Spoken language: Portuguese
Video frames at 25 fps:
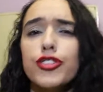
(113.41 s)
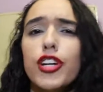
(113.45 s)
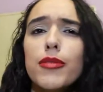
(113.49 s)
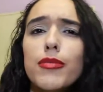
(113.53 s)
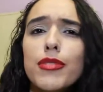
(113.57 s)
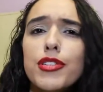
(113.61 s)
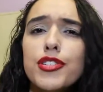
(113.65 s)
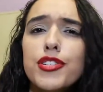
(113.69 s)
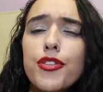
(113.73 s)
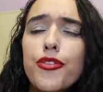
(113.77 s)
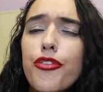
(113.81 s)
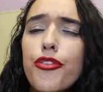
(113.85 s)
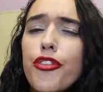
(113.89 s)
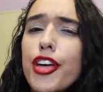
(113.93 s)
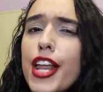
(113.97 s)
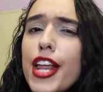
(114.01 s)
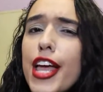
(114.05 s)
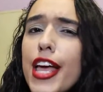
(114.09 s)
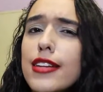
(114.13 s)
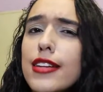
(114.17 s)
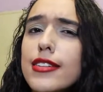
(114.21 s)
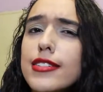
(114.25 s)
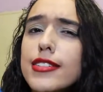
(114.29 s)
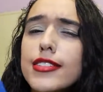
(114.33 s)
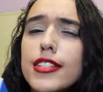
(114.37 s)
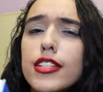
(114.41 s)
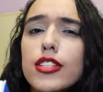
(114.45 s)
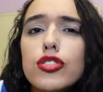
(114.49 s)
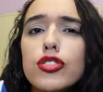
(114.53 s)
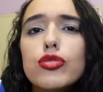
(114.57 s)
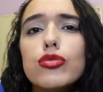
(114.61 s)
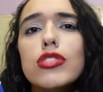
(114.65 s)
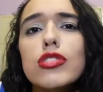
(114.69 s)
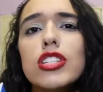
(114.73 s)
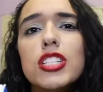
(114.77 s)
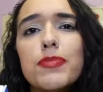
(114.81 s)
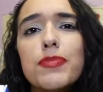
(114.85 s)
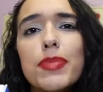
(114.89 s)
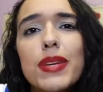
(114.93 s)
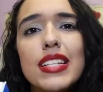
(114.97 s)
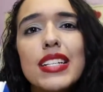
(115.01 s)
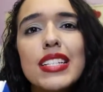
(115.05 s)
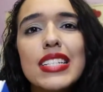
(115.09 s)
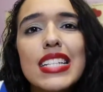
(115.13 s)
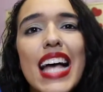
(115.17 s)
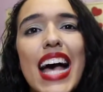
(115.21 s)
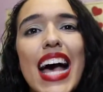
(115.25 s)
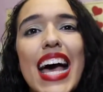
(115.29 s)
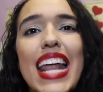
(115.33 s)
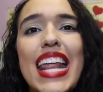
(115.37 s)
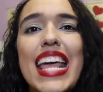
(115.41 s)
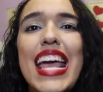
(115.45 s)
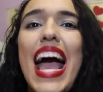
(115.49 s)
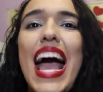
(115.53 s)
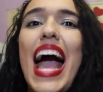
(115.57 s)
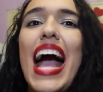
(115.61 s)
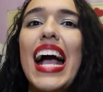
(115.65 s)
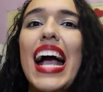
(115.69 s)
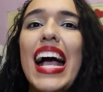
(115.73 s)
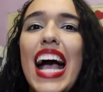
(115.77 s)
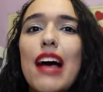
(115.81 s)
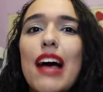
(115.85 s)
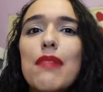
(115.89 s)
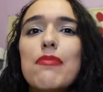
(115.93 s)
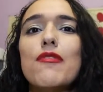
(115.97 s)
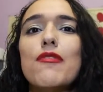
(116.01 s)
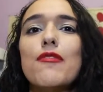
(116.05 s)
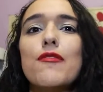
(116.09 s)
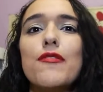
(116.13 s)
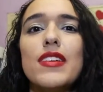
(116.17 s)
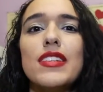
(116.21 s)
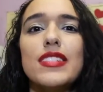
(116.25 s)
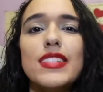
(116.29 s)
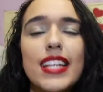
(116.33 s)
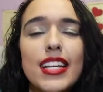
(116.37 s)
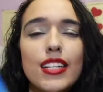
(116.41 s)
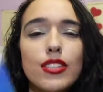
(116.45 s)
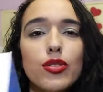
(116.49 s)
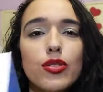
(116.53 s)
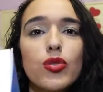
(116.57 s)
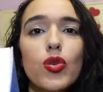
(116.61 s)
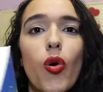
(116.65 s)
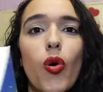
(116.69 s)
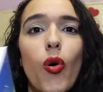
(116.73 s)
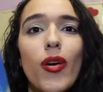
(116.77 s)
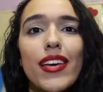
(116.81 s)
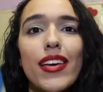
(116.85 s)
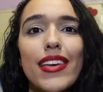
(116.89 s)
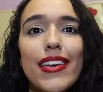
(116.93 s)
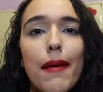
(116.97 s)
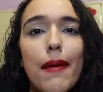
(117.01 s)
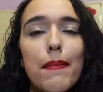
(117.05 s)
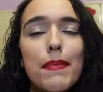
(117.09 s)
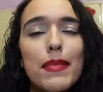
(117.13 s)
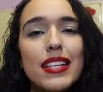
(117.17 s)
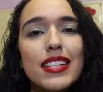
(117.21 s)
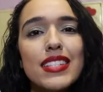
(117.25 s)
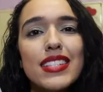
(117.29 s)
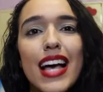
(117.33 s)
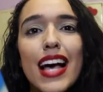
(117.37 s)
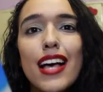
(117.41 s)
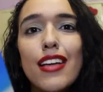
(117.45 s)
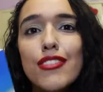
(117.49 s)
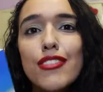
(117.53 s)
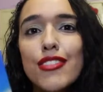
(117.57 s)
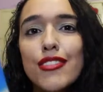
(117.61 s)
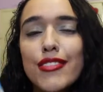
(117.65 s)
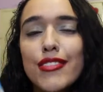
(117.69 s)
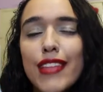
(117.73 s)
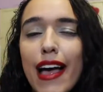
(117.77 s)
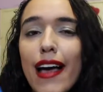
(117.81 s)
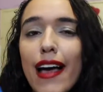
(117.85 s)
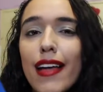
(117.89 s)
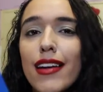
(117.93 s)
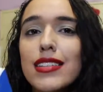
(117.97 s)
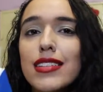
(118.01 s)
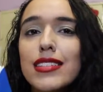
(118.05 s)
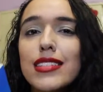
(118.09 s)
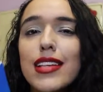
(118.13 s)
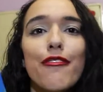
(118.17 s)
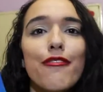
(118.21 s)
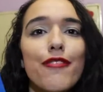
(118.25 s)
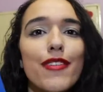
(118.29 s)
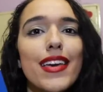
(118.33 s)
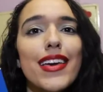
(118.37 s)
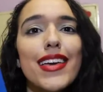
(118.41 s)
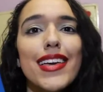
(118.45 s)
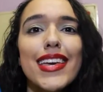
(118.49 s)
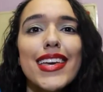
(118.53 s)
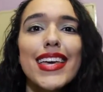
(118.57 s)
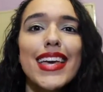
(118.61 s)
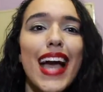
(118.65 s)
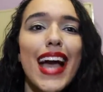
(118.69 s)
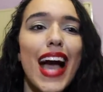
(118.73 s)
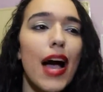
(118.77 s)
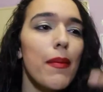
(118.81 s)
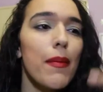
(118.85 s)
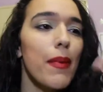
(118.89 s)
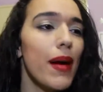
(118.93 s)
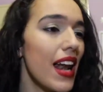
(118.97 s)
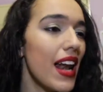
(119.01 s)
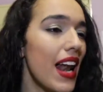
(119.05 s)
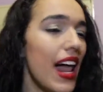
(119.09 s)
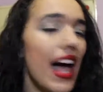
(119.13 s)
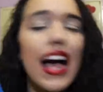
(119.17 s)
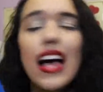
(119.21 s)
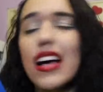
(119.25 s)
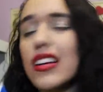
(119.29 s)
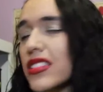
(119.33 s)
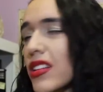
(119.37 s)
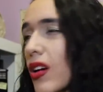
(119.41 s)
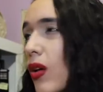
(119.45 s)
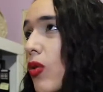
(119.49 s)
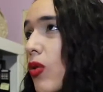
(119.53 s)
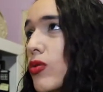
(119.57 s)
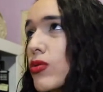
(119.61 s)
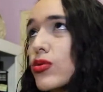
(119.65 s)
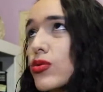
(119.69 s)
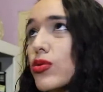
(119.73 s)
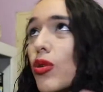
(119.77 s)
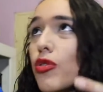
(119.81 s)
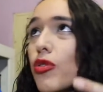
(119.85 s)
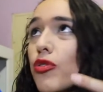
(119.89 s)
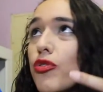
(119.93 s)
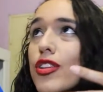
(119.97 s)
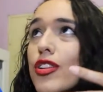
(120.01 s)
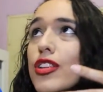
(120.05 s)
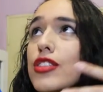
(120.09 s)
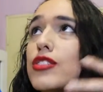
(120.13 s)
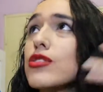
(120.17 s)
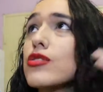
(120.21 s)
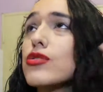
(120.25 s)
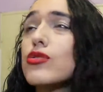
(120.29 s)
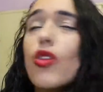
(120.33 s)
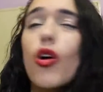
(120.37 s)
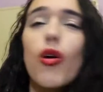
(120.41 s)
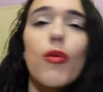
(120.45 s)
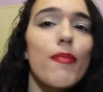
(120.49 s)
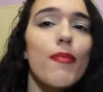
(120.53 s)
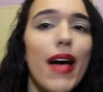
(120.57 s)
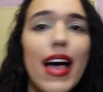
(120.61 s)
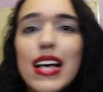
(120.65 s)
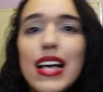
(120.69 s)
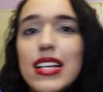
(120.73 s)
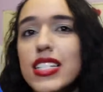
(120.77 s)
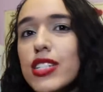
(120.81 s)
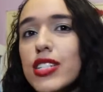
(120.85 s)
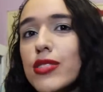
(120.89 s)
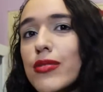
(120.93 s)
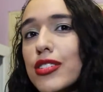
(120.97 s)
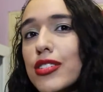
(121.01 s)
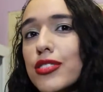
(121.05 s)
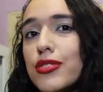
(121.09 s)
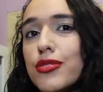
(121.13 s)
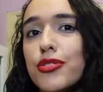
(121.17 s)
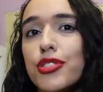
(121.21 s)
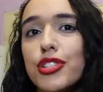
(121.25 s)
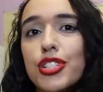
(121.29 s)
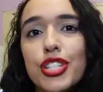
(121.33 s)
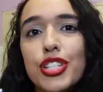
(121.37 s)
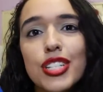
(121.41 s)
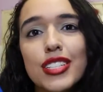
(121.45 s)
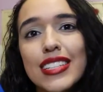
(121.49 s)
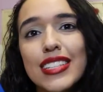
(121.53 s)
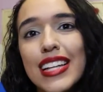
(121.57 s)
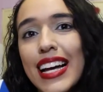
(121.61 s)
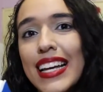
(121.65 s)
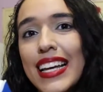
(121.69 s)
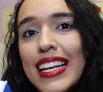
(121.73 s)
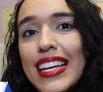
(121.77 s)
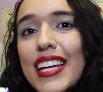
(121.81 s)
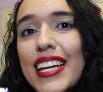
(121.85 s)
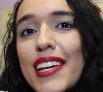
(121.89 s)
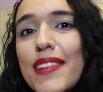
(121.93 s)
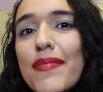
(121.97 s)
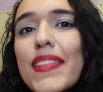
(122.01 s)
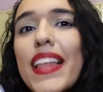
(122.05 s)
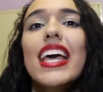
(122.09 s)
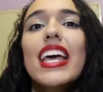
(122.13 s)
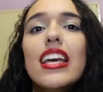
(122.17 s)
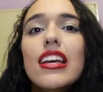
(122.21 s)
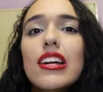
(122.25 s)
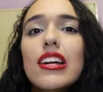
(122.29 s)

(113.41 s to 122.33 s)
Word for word: as formas diferentes das duas pensarem acabam fazendo com que a amizade delas fique abalada, alguns conflitos começam a surgir daí.